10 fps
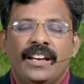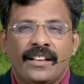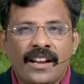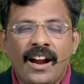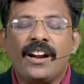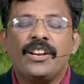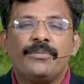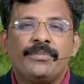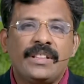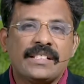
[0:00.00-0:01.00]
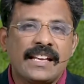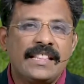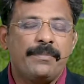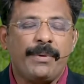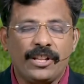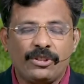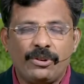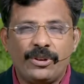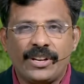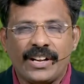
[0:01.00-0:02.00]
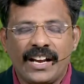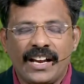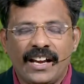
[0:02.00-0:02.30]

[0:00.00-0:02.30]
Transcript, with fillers: இந்த நாளிலும் இந்த செய்தி பார்த்து கொண்டிருக்கிற